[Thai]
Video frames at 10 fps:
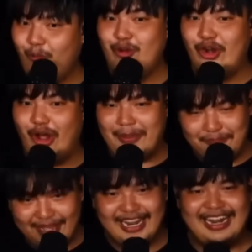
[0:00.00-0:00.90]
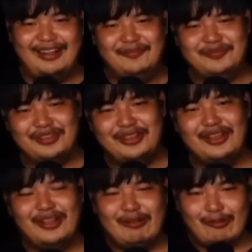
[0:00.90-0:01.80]
โอ้กูโดนหลอกเป็นปีเลยนะ
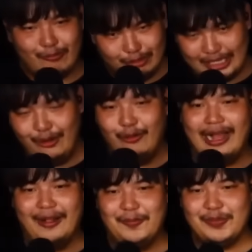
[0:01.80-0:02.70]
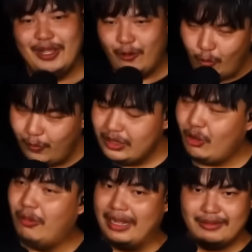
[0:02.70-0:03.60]
กว่ากูจะรู้อ่ะกู
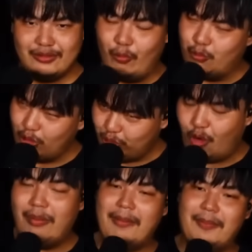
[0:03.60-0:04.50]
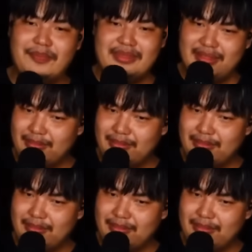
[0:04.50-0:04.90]
เพิ่งโตมาโอ้กูต้องโตมาแบบ